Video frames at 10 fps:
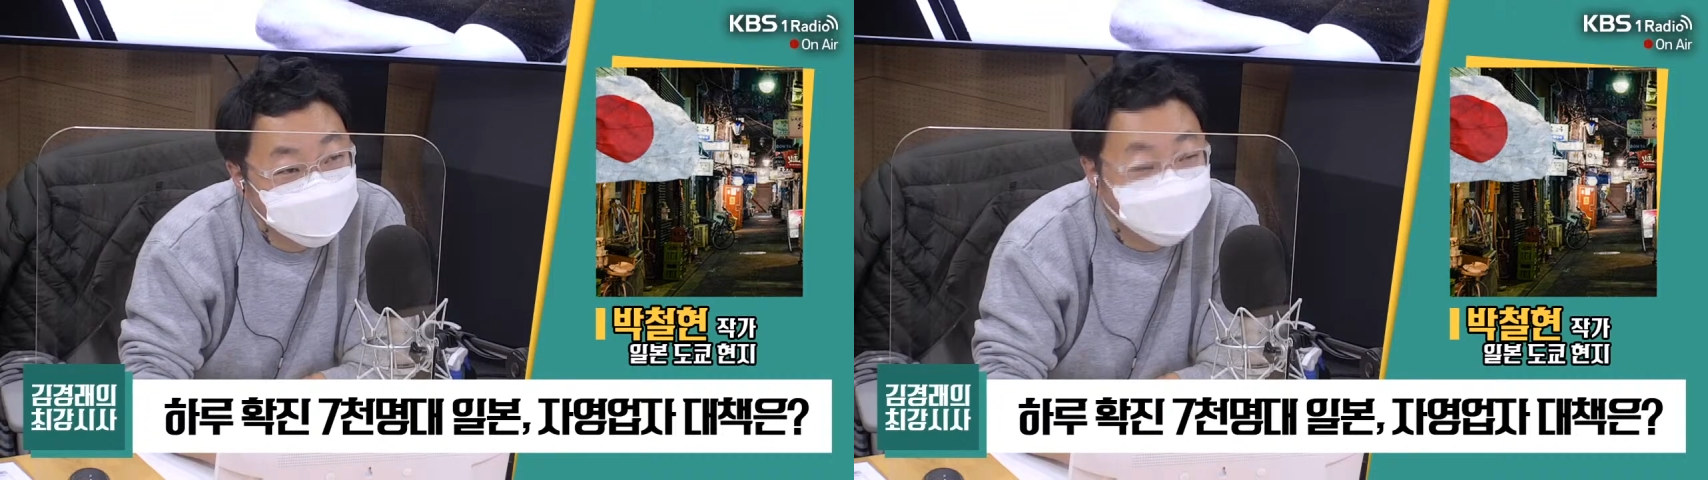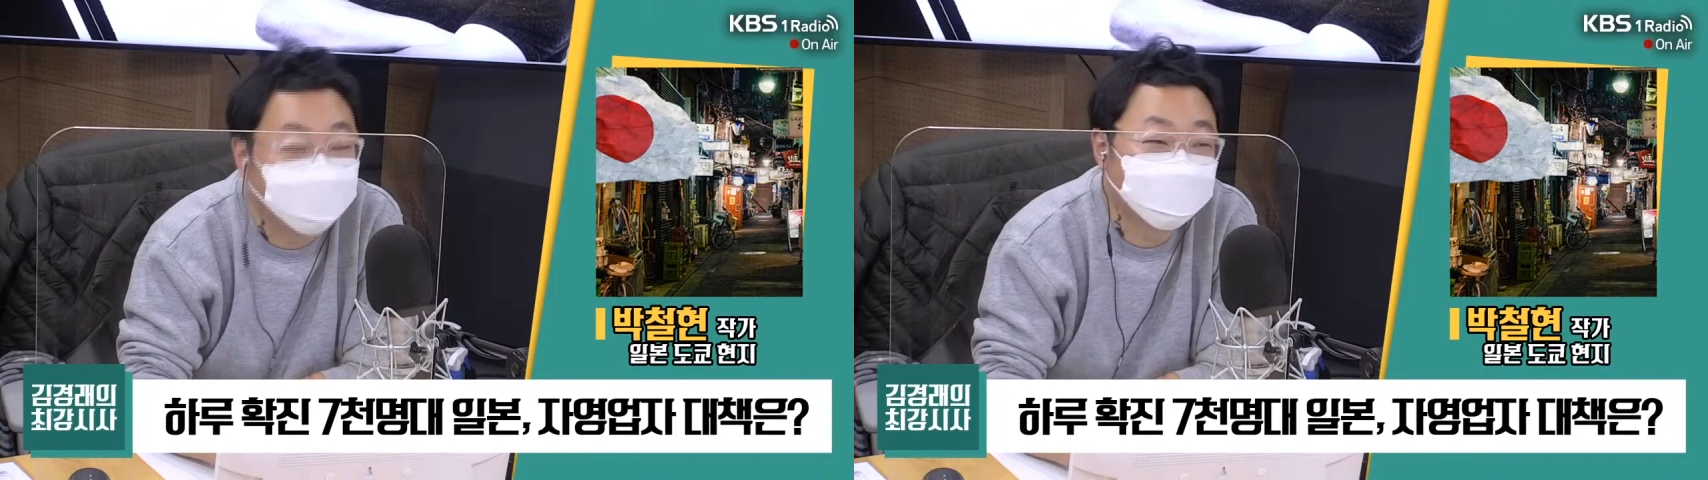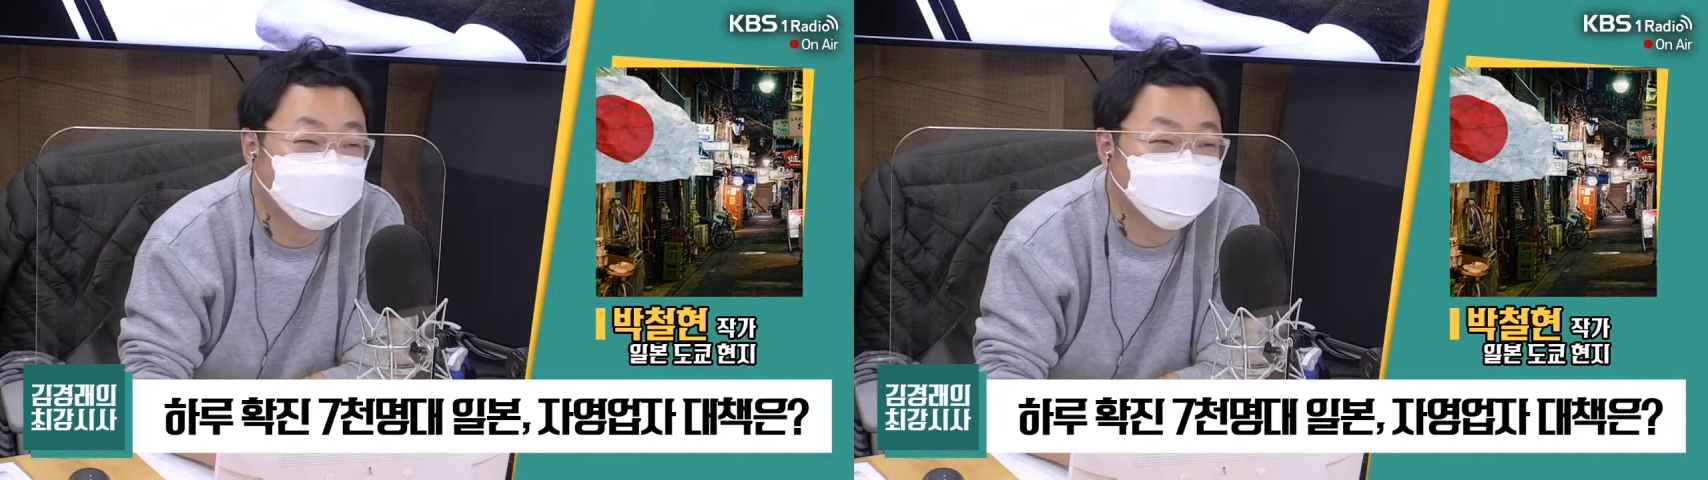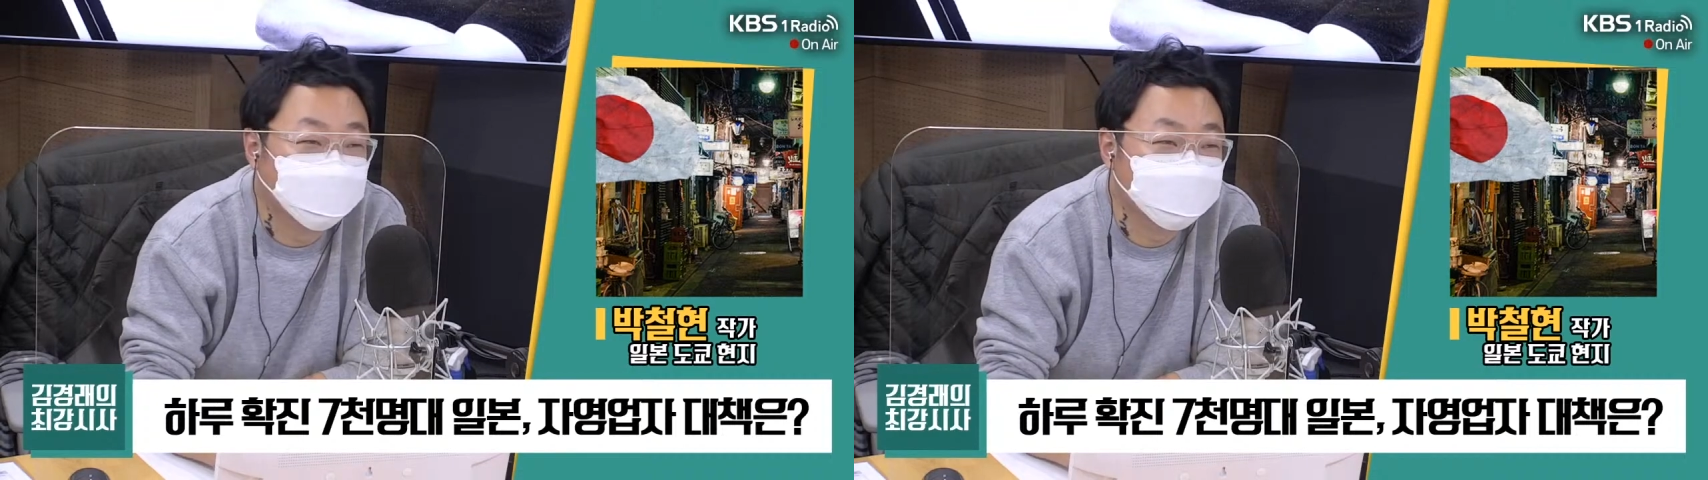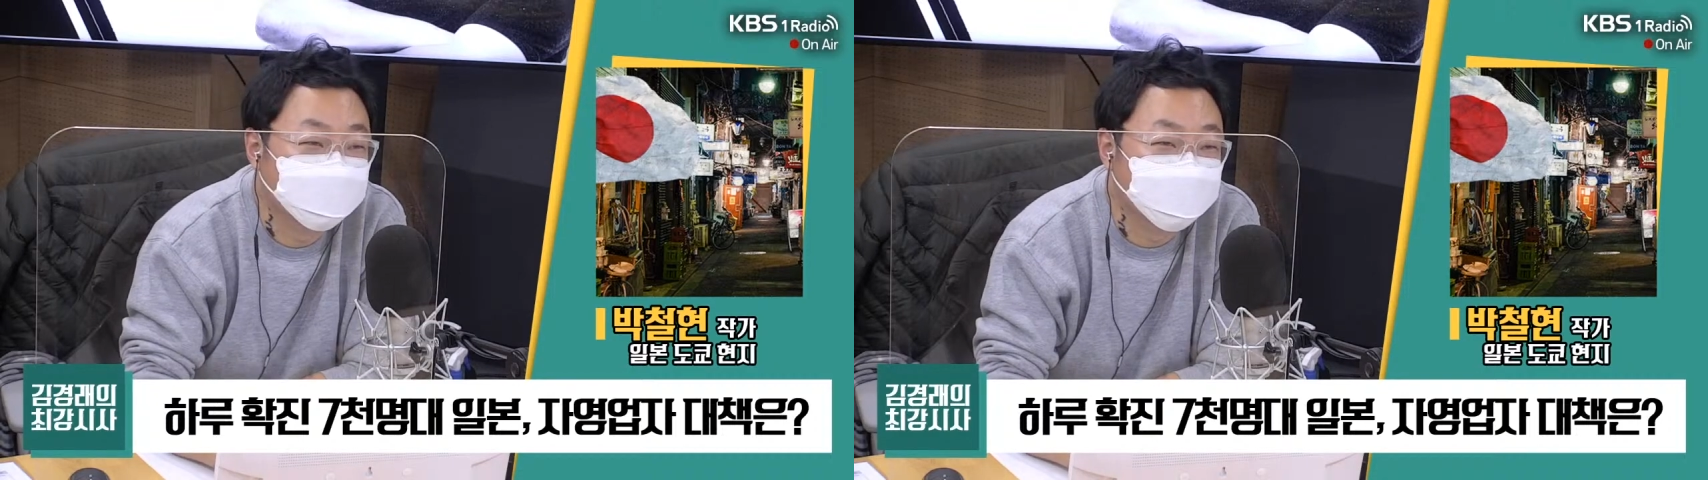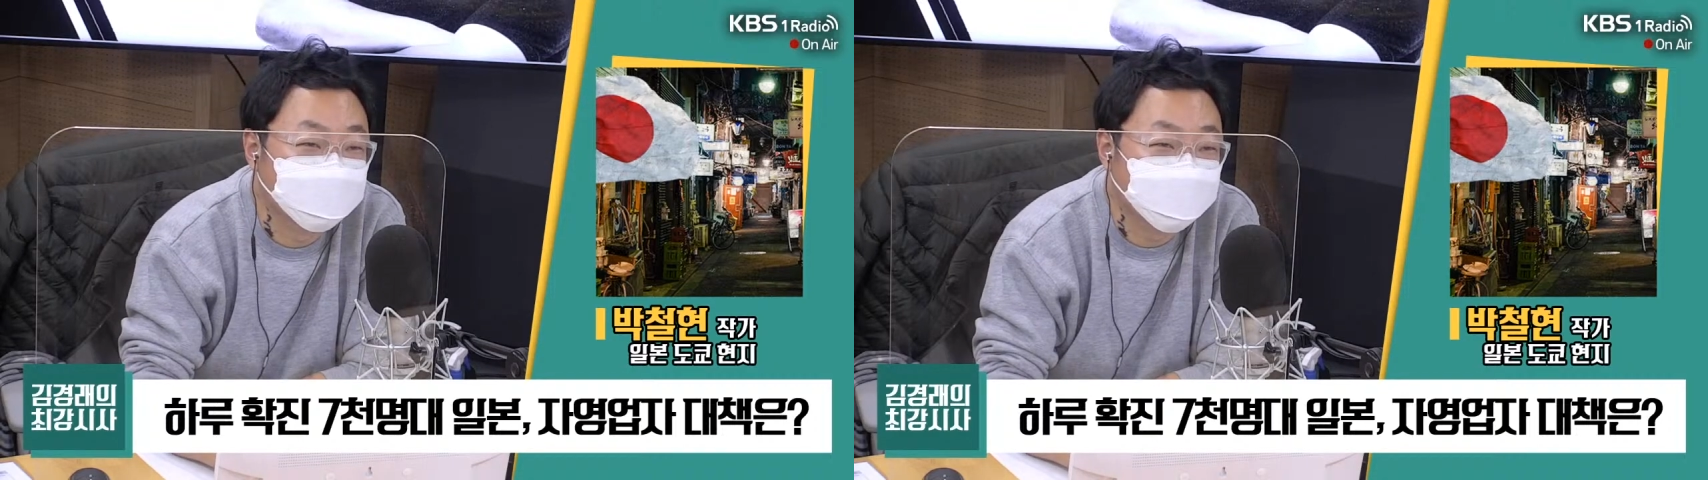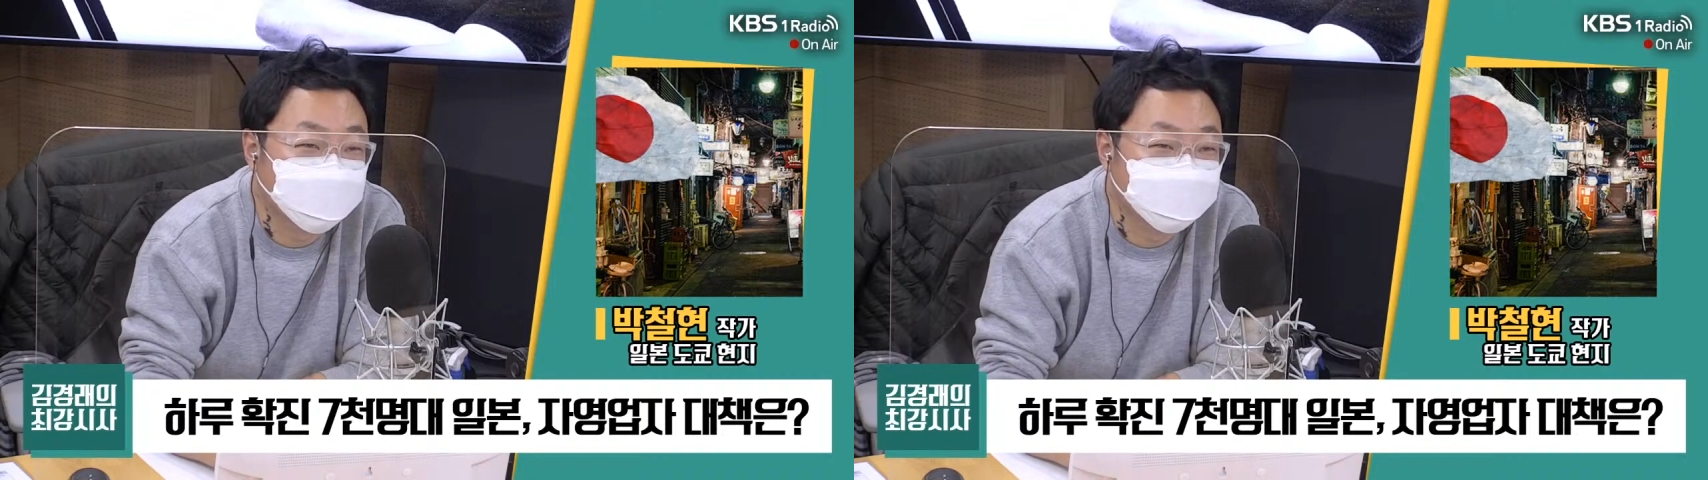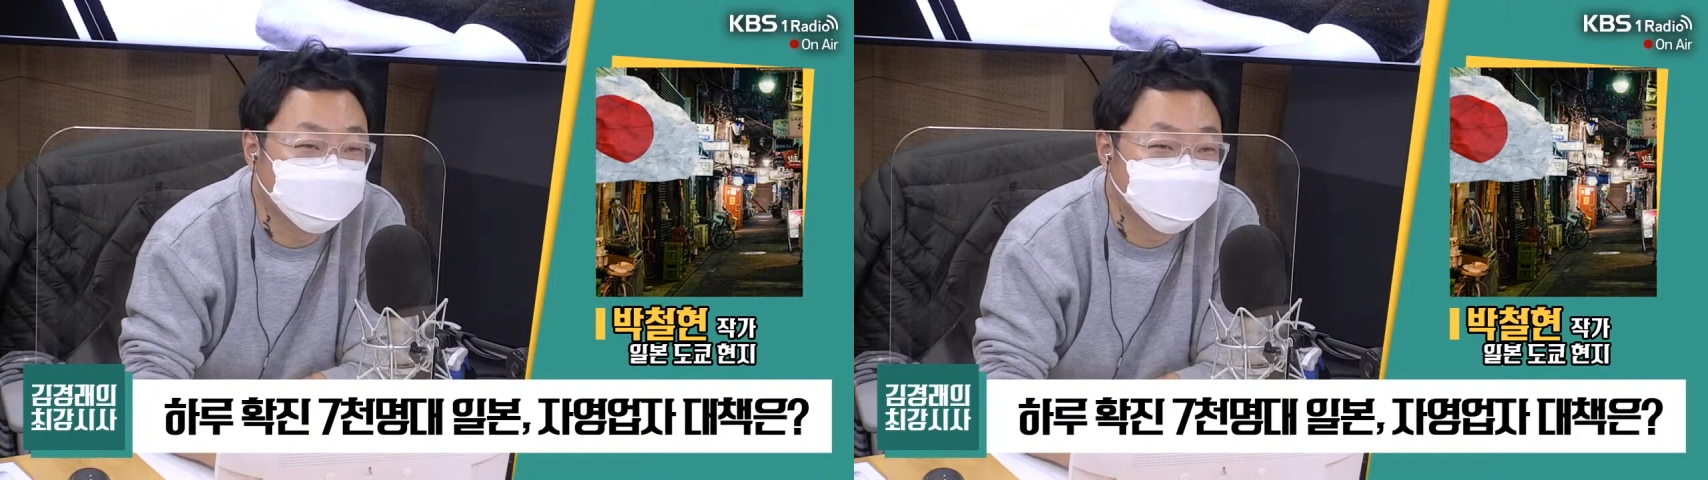아 그건 아니죠
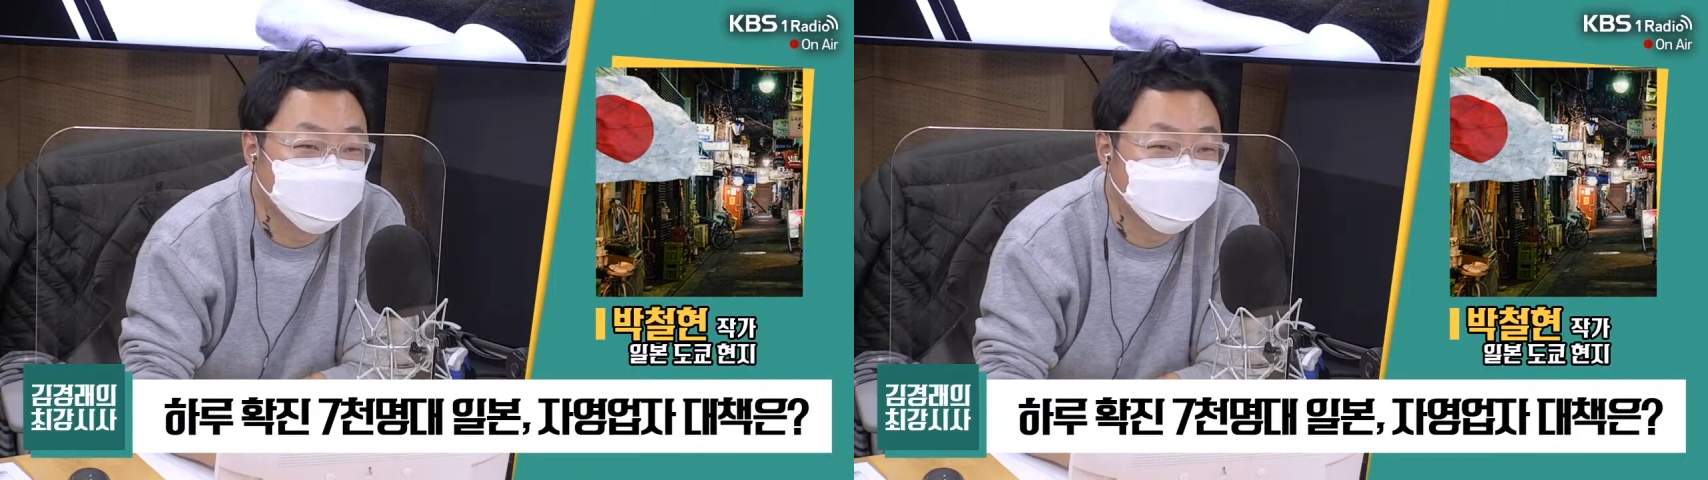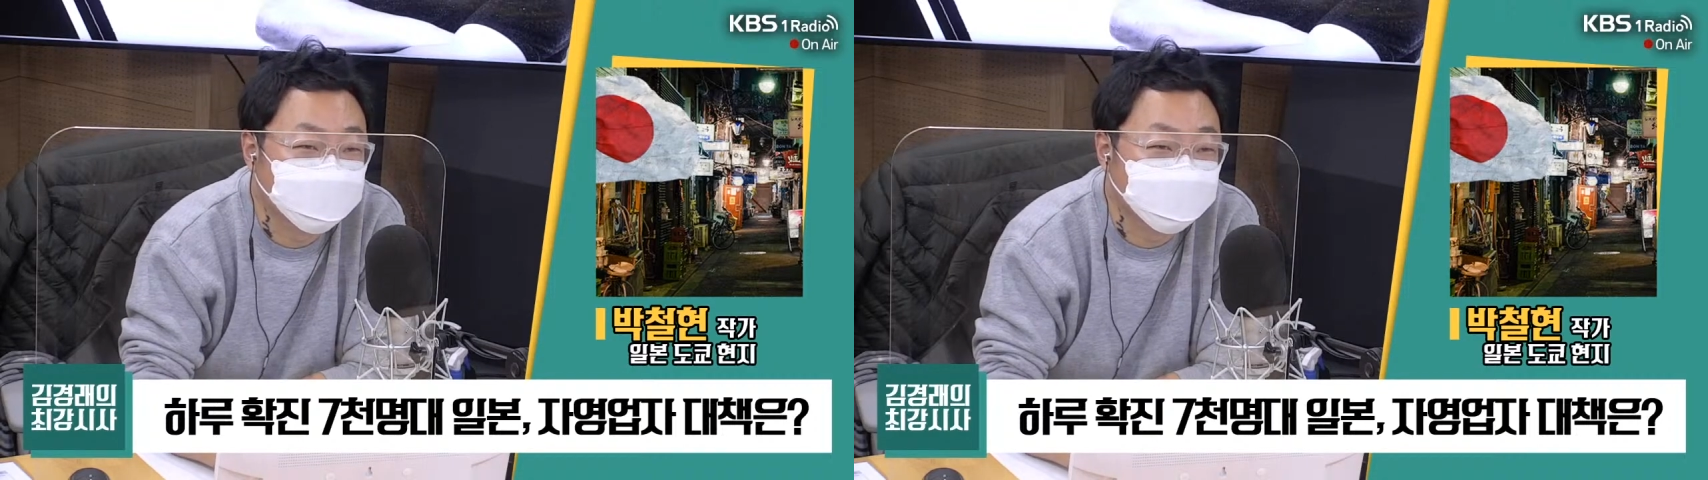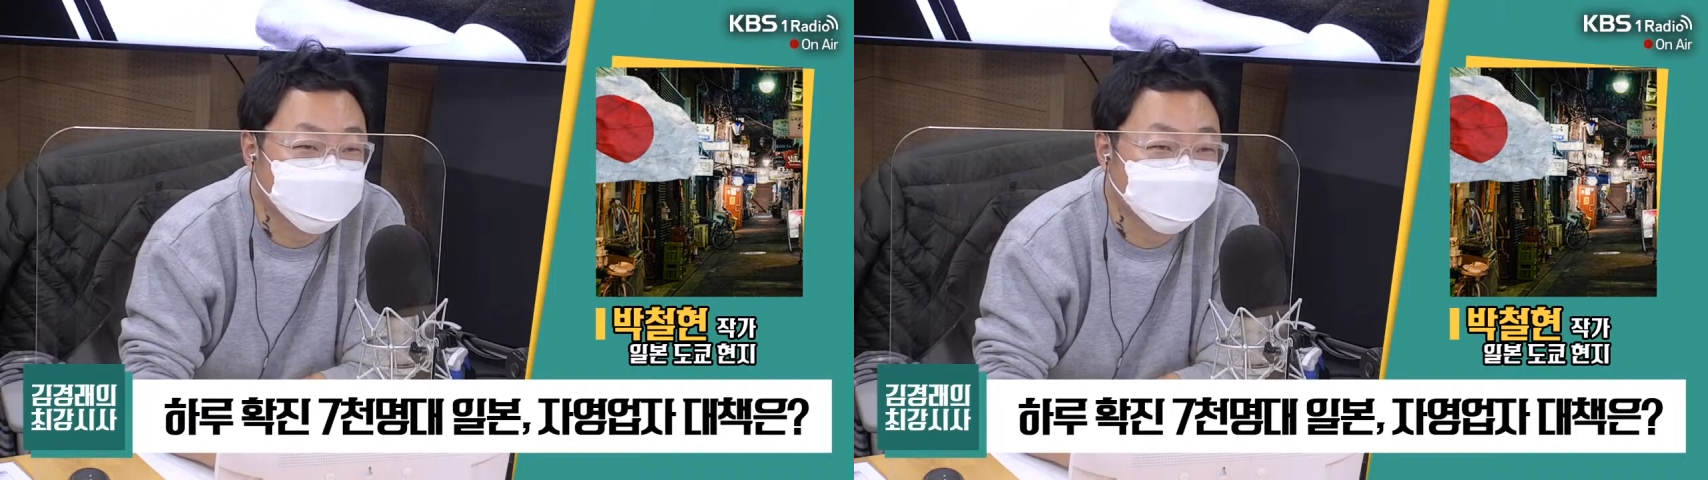당연히 예. 예 그런